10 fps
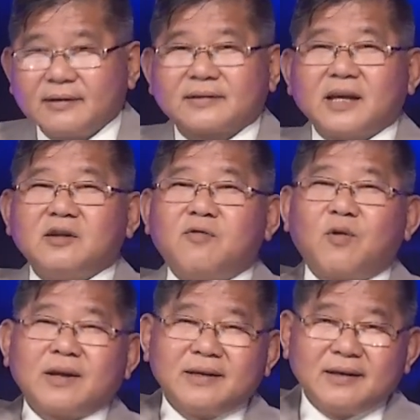thấy nó
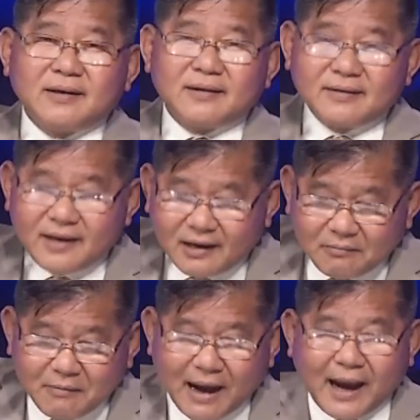vô lý
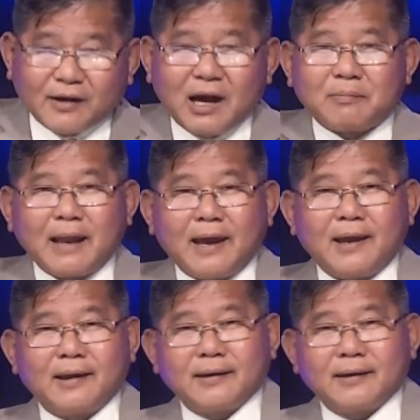nhưng mà nó hợp lại